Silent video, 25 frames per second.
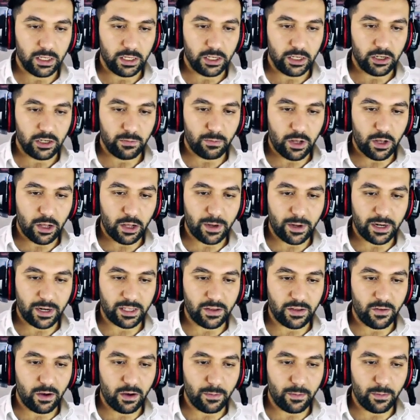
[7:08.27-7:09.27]

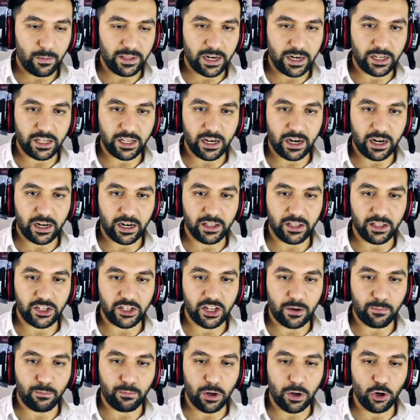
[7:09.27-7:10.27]
Barbar devam ederken
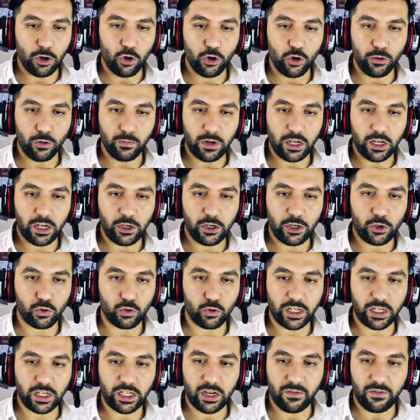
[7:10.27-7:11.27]
arkadaşlar balonumla
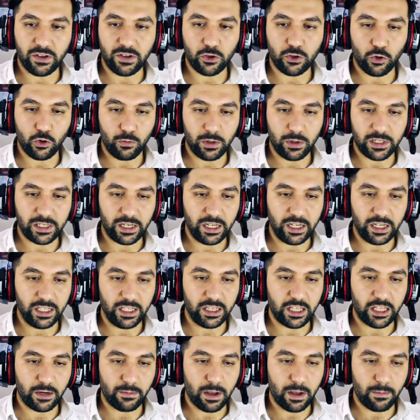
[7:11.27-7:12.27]
şuradaki hava soğumasını
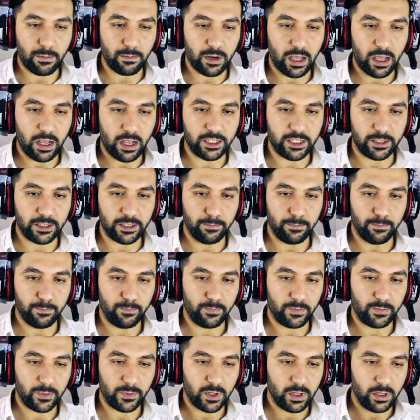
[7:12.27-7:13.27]
indirmem lazım.
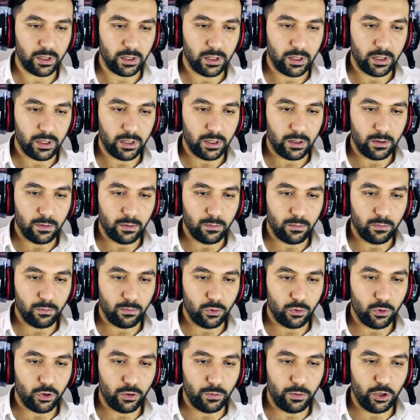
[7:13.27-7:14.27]

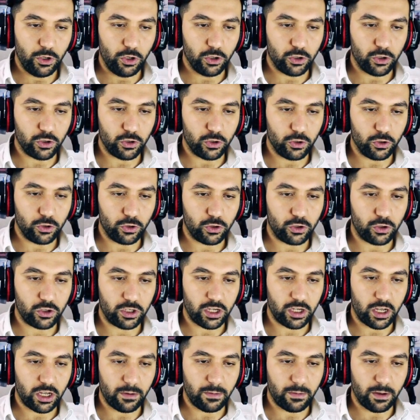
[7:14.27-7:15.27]
Bunu
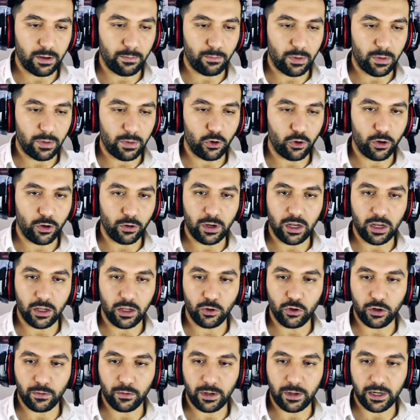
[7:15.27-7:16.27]
biliyorsunuz. Hemen balonumu
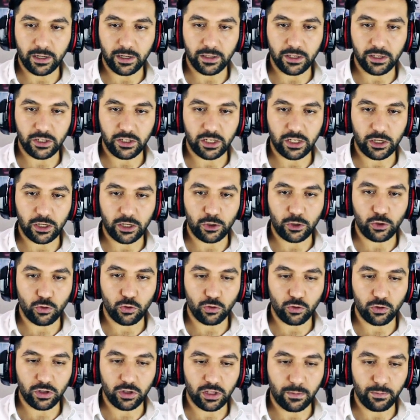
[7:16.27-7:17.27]
alıyorum arkadaşlar. Şu
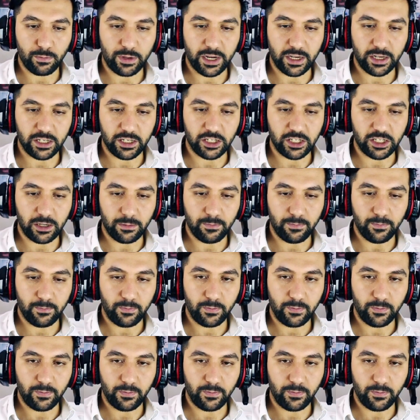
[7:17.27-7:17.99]
noktada bırakacağım.